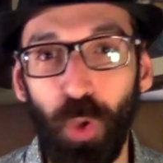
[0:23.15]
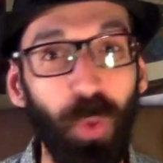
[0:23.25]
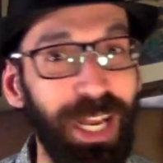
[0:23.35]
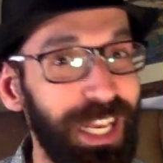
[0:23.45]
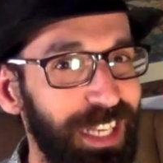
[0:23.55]

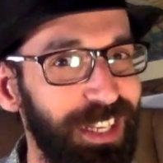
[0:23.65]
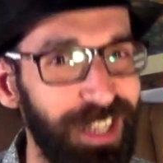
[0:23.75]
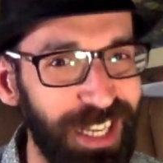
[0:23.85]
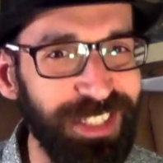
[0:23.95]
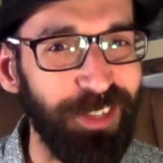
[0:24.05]
ولكن
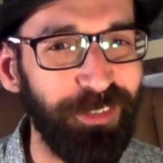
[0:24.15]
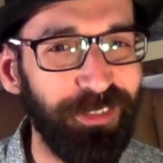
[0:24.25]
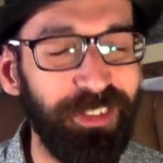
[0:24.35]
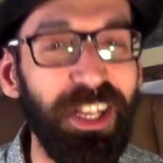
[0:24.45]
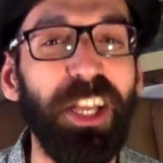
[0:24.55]
للأسف
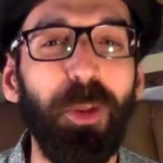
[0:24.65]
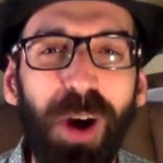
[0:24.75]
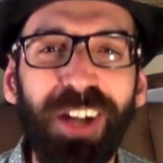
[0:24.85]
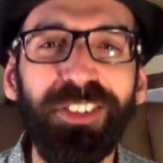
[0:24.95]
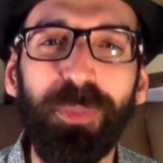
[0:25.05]

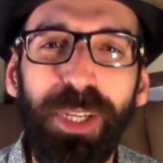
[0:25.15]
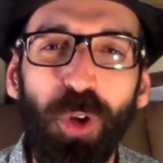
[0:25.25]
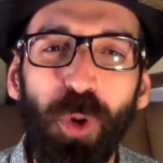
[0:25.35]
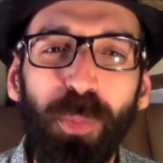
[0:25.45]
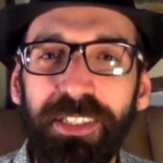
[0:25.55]
البعض
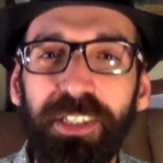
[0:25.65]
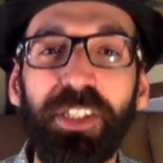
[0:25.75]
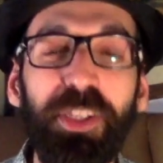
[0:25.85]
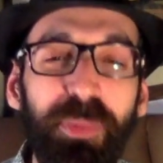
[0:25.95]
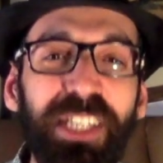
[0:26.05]
منهم
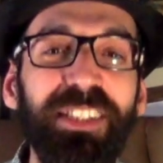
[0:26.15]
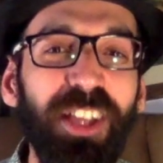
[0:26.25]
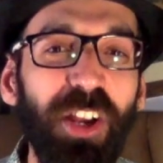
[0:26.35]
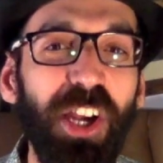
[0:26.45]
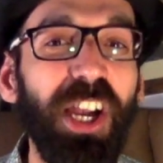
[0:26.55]
يمكن
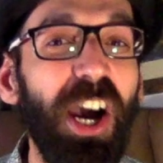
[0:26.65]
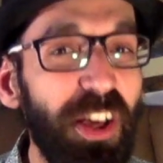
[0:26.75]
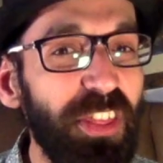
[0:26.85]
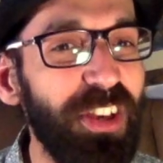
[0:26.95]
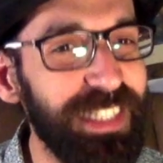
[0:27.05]
ترك
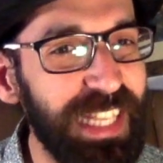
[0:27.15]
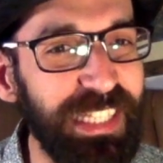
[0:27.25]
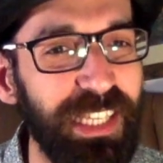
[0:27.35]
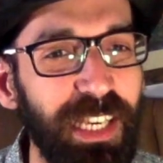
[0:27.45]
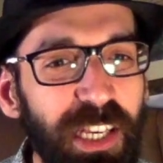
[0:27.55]
أثر
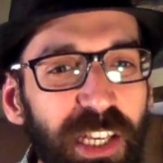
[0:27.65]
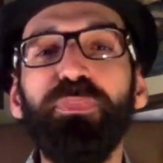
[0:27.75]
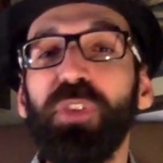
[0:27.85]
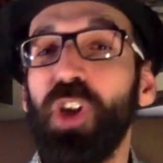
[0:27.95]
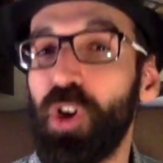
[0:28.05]
سيء
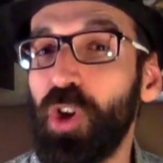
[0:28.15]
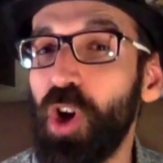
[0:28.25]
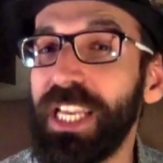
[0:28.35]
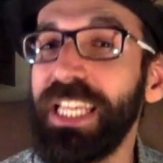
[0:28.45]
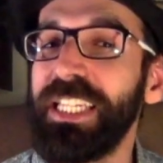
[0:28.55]

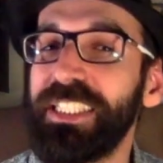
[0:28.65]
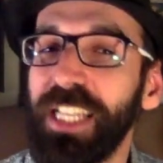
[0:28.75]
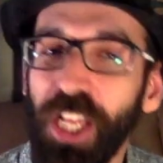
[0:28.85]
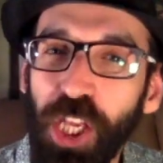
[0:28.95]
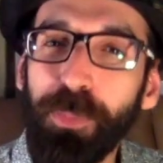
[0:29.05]
جراء قلة
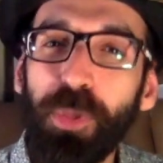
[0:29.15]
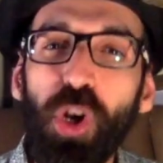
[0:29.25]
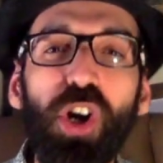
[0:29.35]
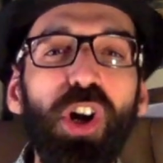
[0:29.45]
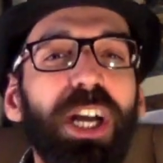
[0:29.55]

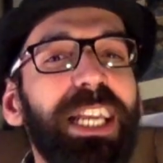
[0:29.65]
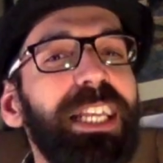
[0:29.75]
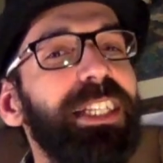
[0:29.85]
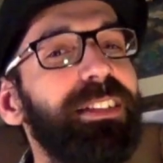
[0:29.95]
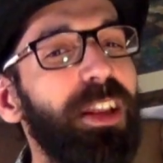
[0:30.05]
الخبرة
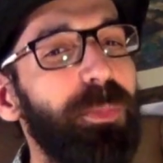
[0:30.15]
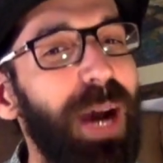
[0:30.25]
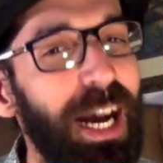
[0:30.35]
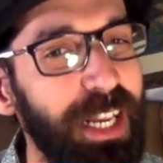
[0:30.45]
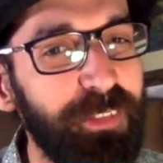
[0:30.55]
قلة
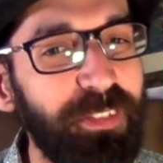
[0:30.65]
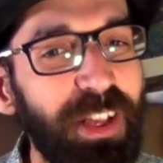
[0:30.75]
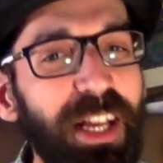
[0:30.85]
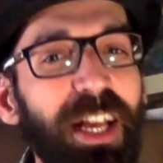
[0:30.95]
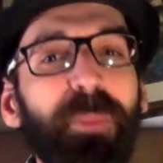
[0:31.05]

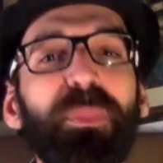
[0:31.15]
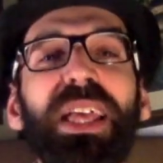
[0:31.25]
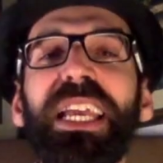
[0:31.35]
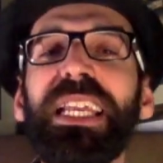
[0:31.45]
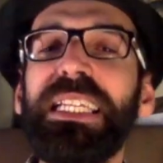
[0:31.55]
المعرفة
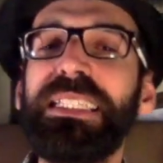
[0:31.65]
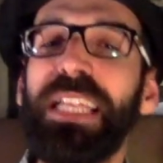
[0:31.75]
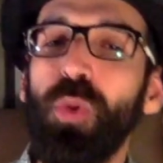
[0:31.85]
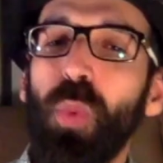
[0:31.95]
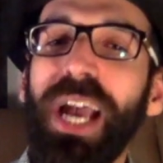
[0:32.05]
قلة
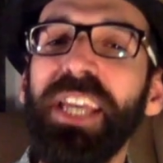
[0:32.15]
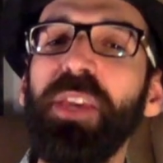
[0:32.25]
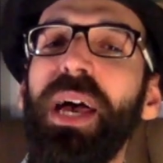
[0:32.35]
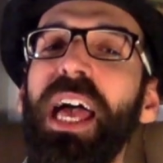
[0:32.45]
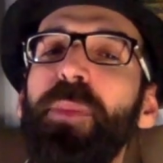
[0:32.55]
الوعي
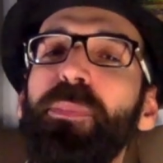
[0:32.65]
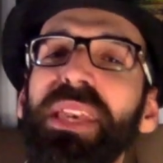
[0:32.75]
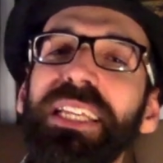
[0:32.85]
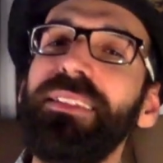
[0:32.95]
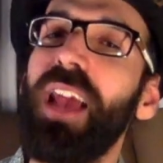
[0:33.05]

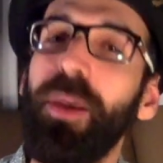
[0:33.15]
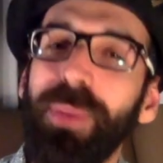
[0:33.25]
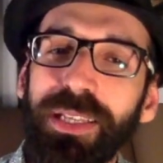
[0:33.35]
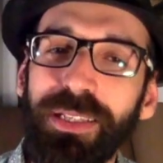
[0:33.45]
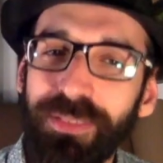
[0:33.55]
بأهمية
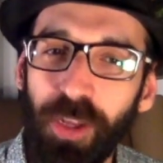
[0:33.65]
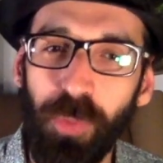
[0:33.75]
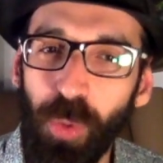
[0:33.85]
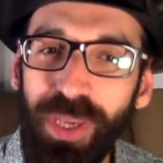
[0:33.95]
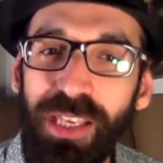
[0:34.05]
العملية
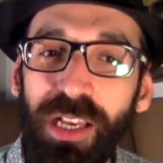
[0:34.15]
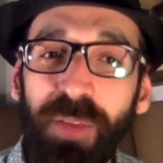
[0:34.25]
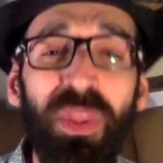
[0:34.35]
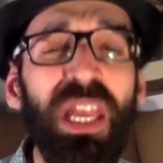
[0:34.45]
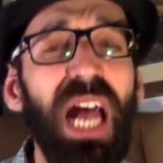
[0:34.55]
التربوية
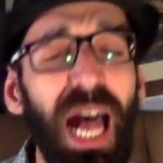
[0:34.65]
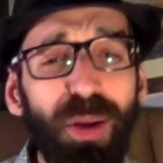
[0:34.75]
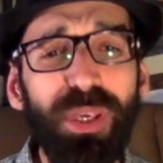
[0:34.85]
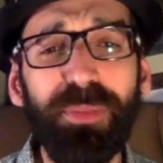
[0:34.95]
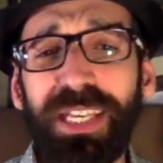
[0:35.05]

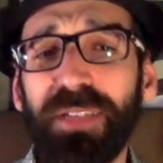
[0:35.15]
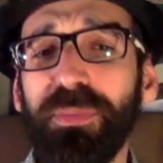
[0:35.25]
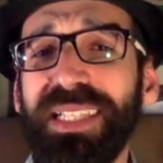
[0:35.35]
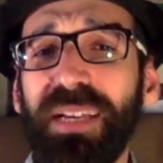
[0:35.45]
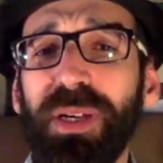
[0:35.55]
أو يمكن
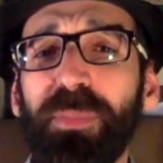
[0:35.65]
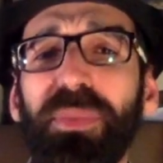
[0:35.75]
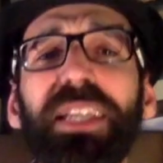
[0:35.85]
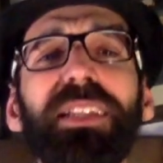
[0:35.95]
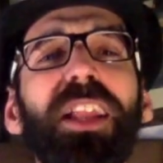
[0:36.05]
بسبب
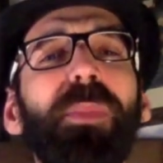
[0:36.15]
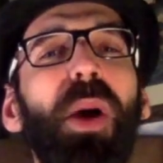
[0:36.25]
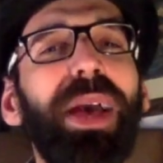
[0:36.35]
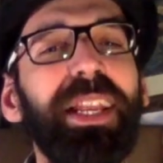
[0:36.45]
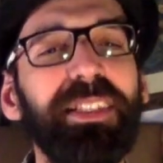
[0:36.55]
إن
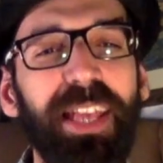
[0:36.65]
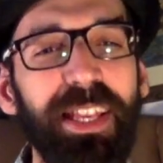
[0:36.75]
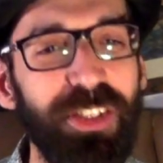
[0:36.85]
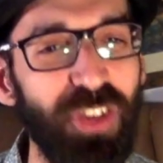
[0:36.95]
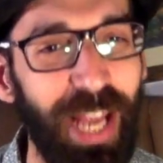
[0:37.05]
الموارد
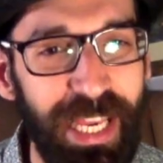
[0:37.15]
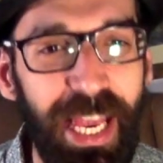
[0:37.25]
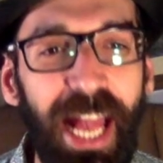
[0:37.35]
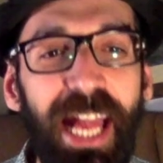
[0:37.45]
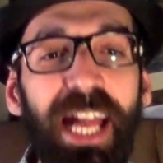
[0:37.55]
كانت
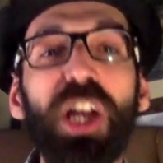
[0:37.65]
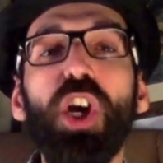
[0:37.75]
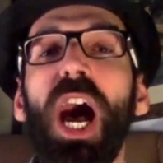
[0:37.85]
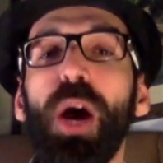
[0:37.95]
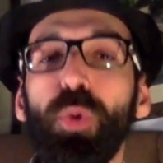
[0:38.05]
شحيحة
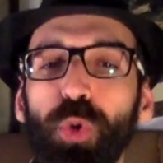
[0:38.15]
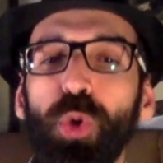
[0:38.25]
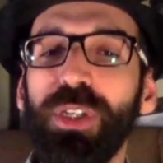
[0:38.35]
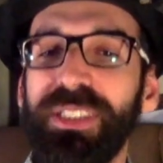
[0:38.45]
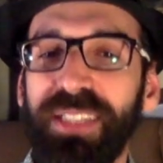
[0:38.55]
أو
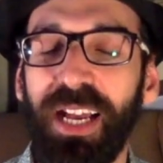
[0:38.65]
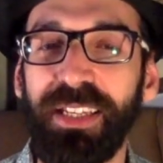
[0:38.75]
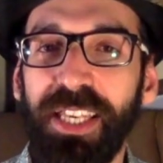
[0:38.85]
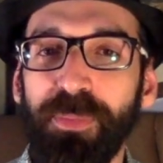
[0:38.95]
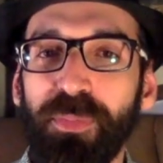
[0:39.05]
طرق
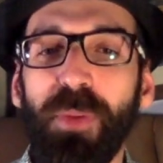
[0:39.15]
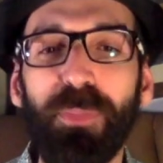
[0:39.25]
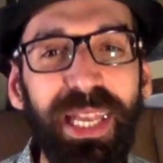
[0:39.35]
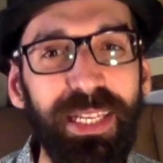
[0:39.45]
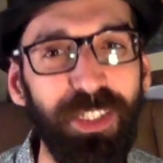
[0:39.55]
التعليم
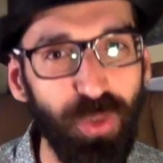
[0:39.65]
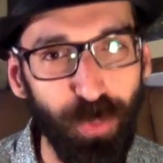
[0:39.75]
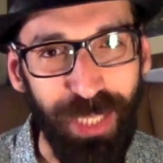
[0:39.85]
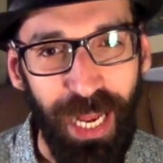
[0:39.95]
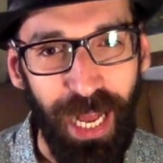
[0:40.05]
ما كانتش
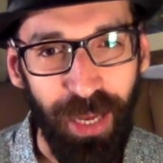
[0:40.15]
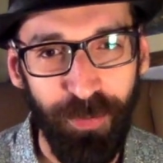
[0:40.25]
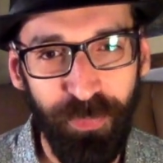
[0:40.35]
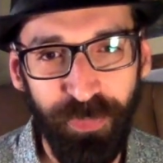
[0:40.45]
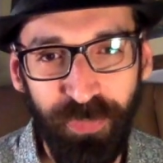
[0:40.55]
متاحة
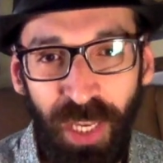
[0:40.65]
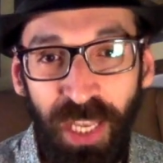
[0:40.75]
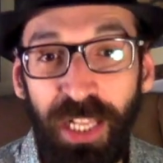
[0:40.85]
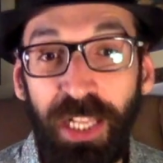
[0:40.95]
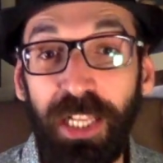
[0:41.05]

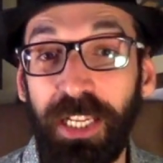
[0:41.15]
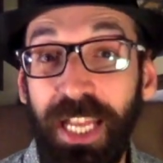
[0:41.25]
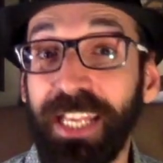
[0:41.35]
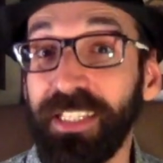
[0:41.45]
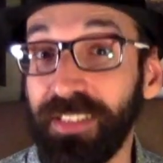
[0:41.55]

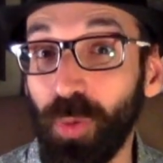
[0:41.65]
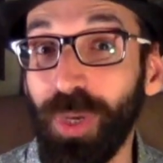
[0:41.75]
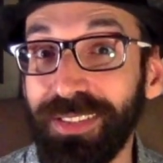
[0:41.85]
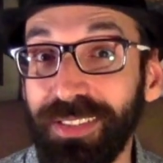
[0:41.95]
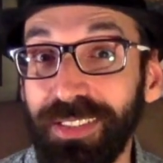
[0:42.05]
لكن
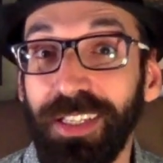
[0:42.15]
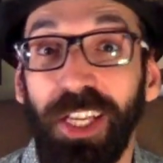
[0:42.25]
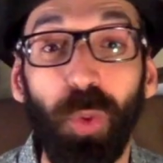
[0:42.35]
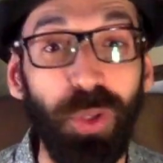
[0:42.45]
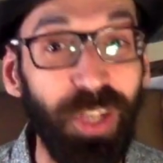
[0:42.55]
دلوقتي
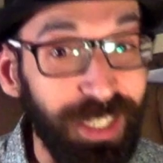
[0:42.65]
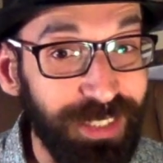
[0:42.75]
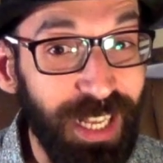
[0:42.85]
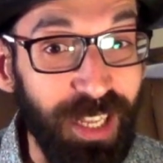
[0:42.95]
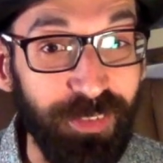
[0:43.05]
الوضع
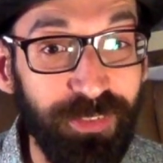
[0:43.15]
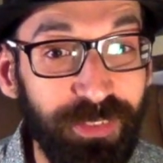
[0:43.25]
اختلف